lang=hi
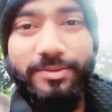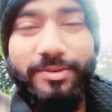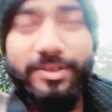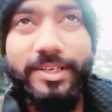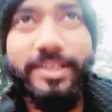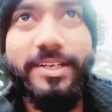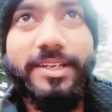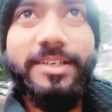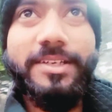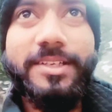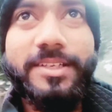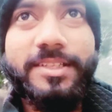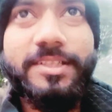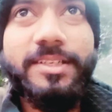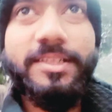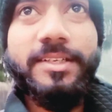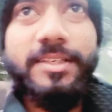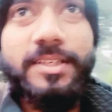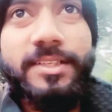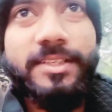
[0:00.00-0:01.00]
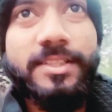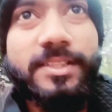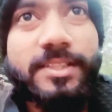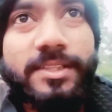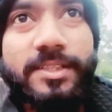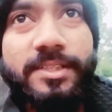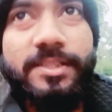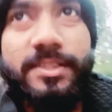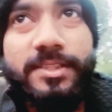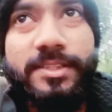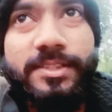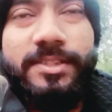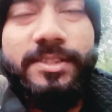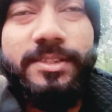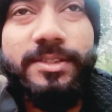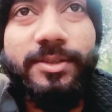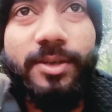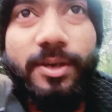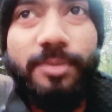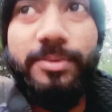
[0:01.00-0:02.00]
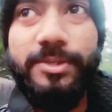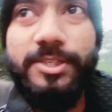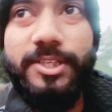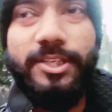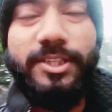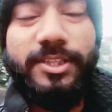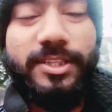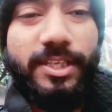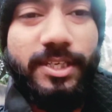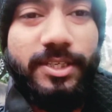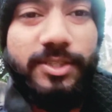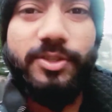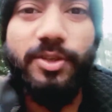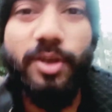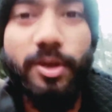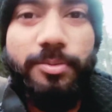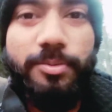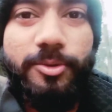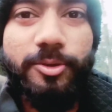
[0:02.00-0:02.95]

वगैरह तो अभी चलते हैं शॉप